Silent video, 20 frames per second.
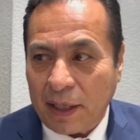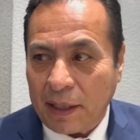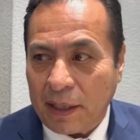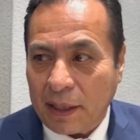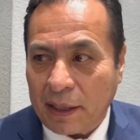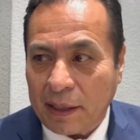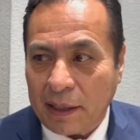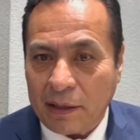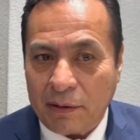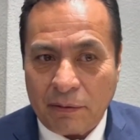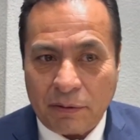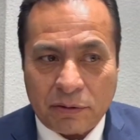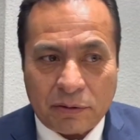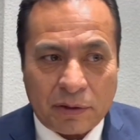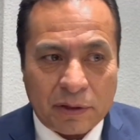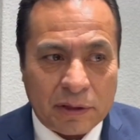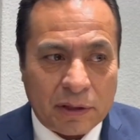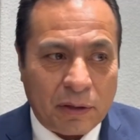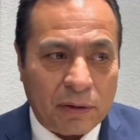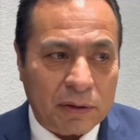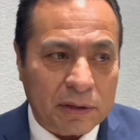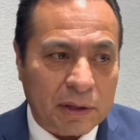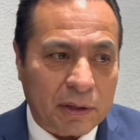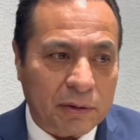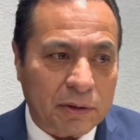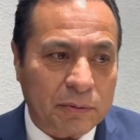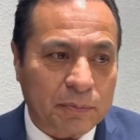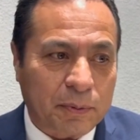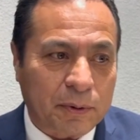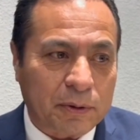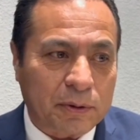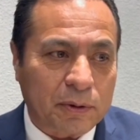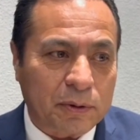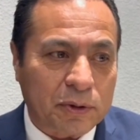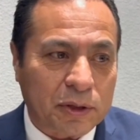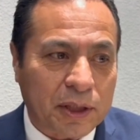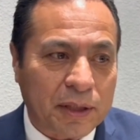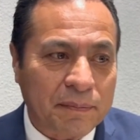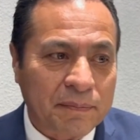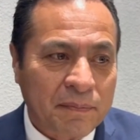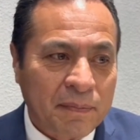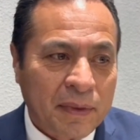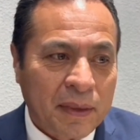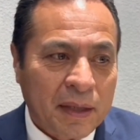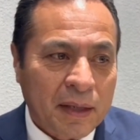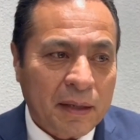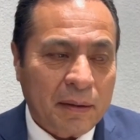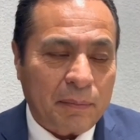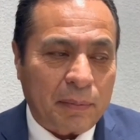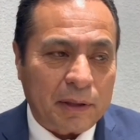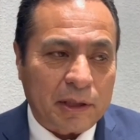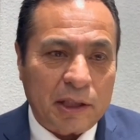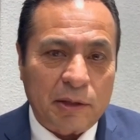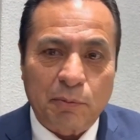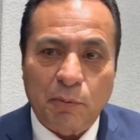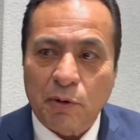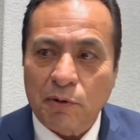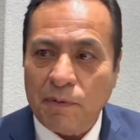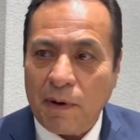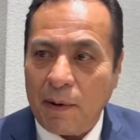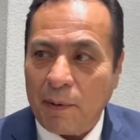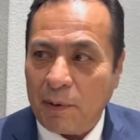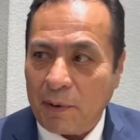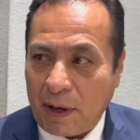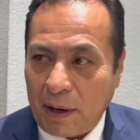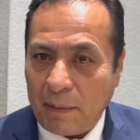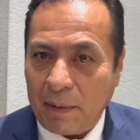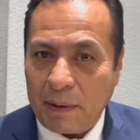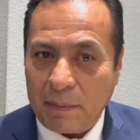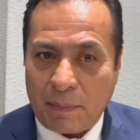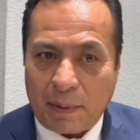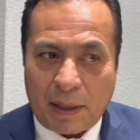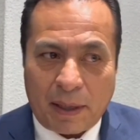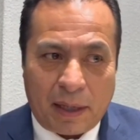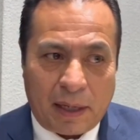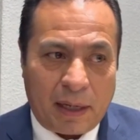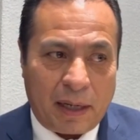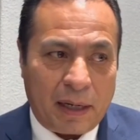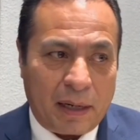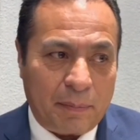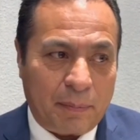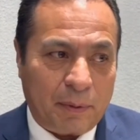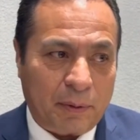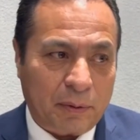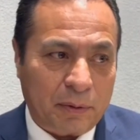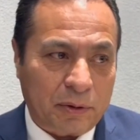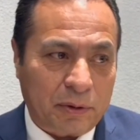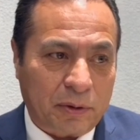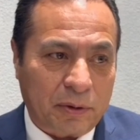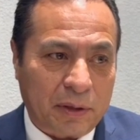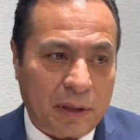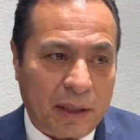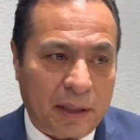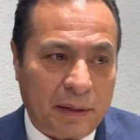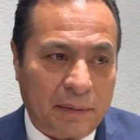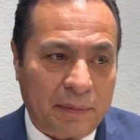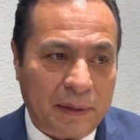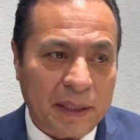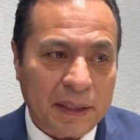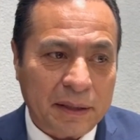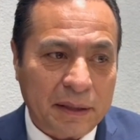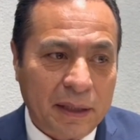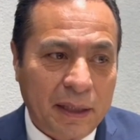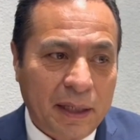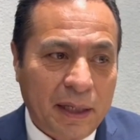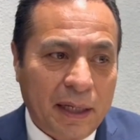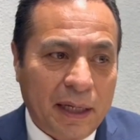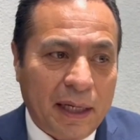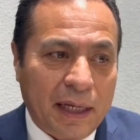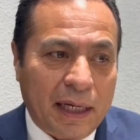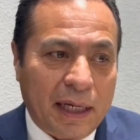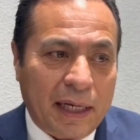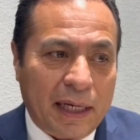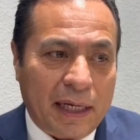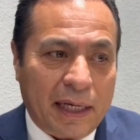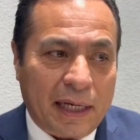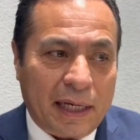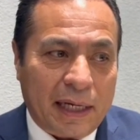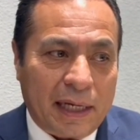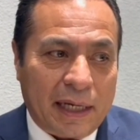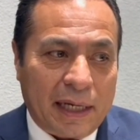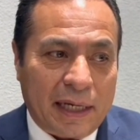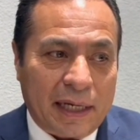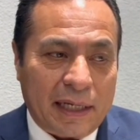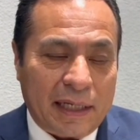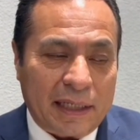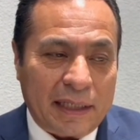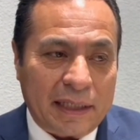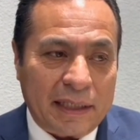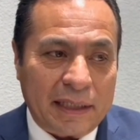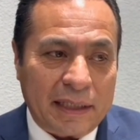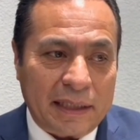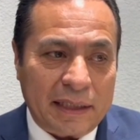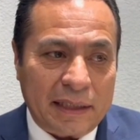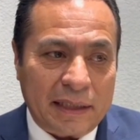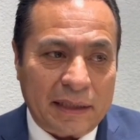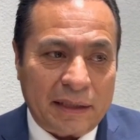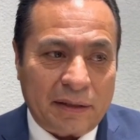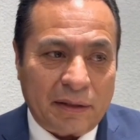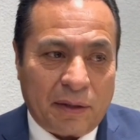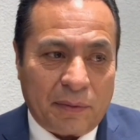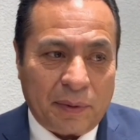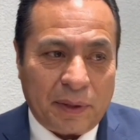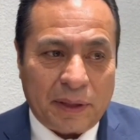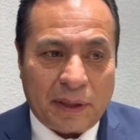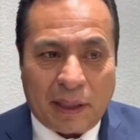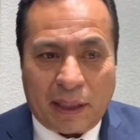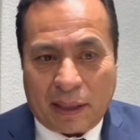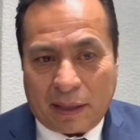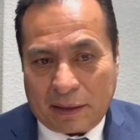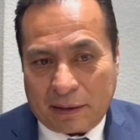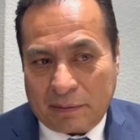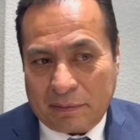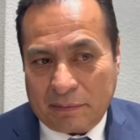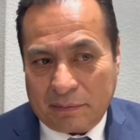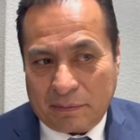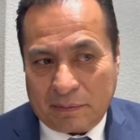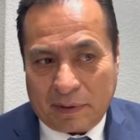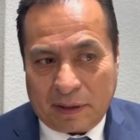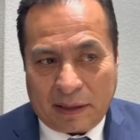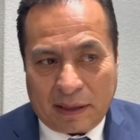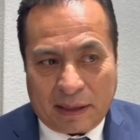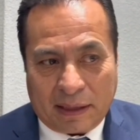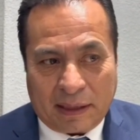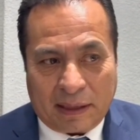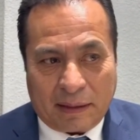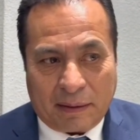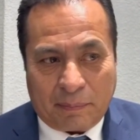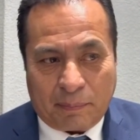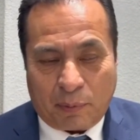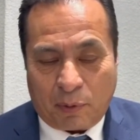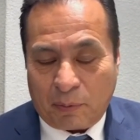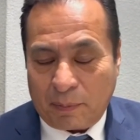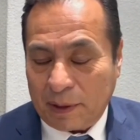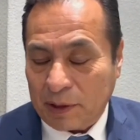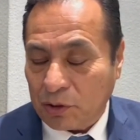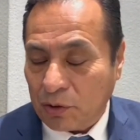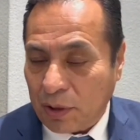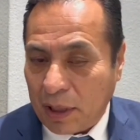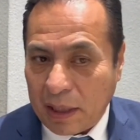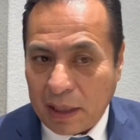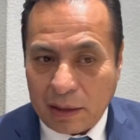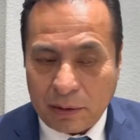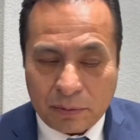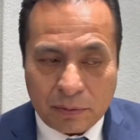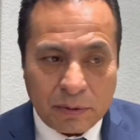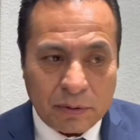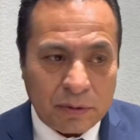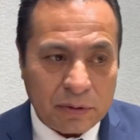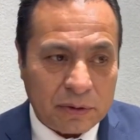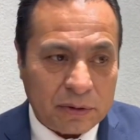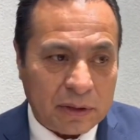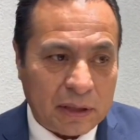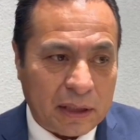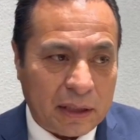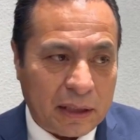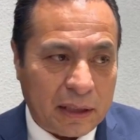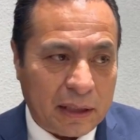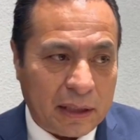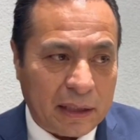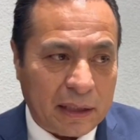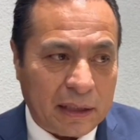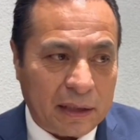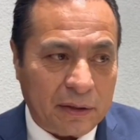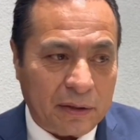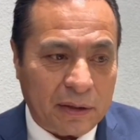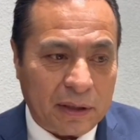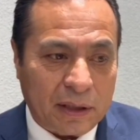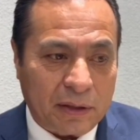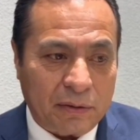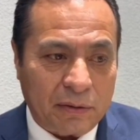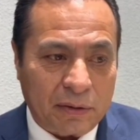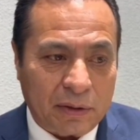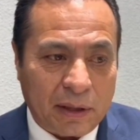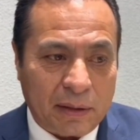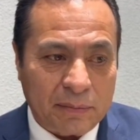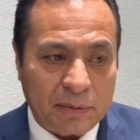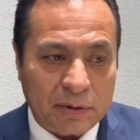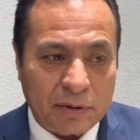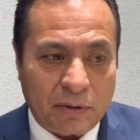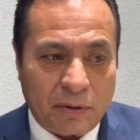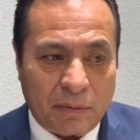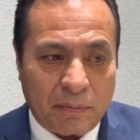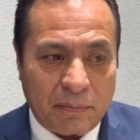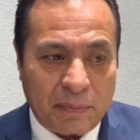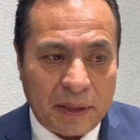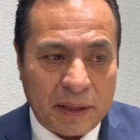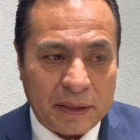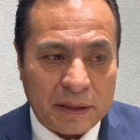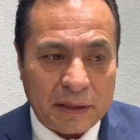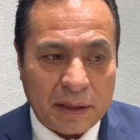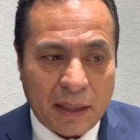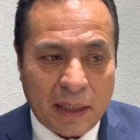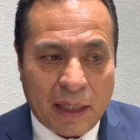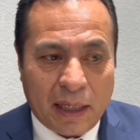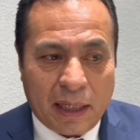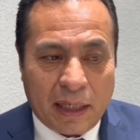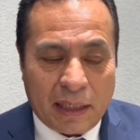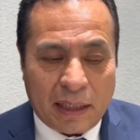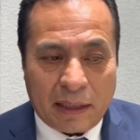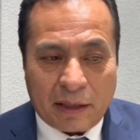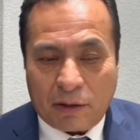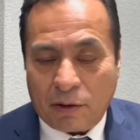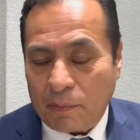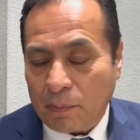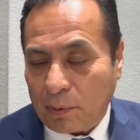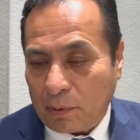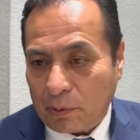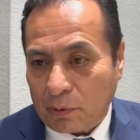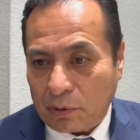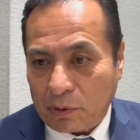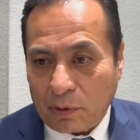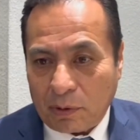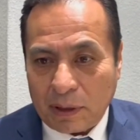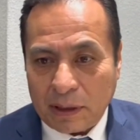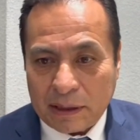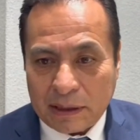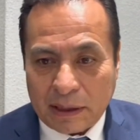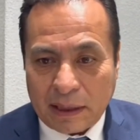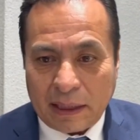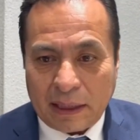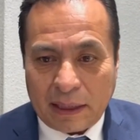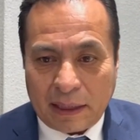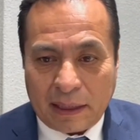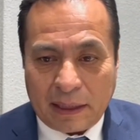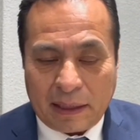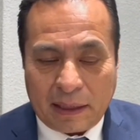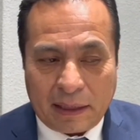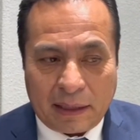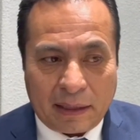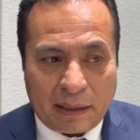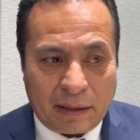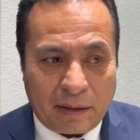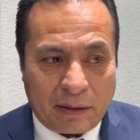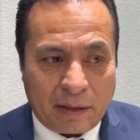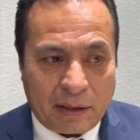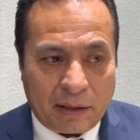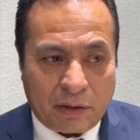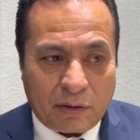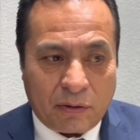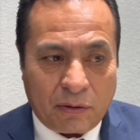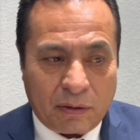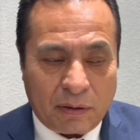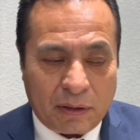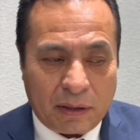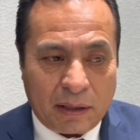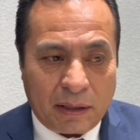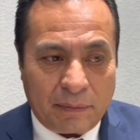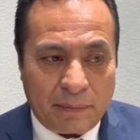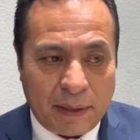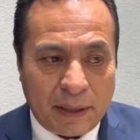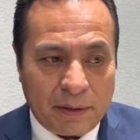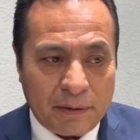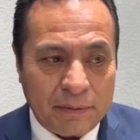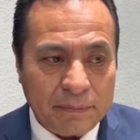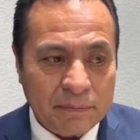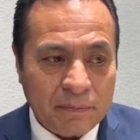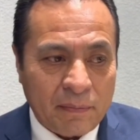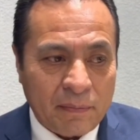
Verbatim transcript: de aquí de nuestro estado de San Luis Potosí pues es muy favorable para la producción de vid. Eh, y ahorita, eh, por mencionar algunos, eh, donde contamos con bits y con productores de, de, vino,